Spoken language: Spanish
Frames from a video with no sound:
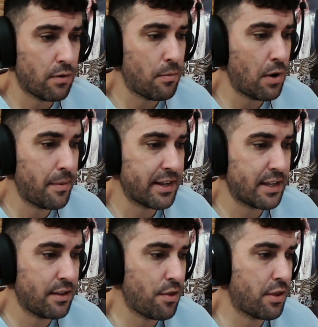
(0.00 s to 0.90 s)
vamos a ver
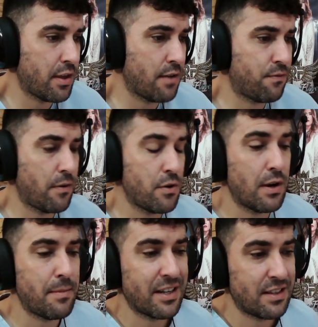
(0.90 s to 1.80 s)
qué dice
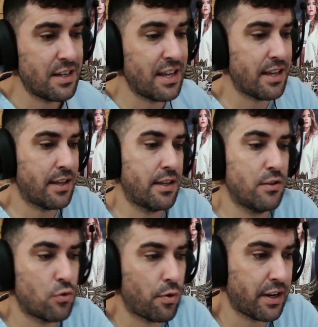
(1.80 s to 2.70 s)
Fabiola Martínez en
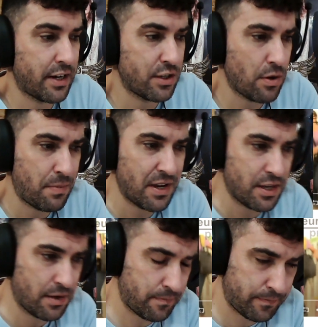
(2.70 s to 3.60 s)
su regreso a España.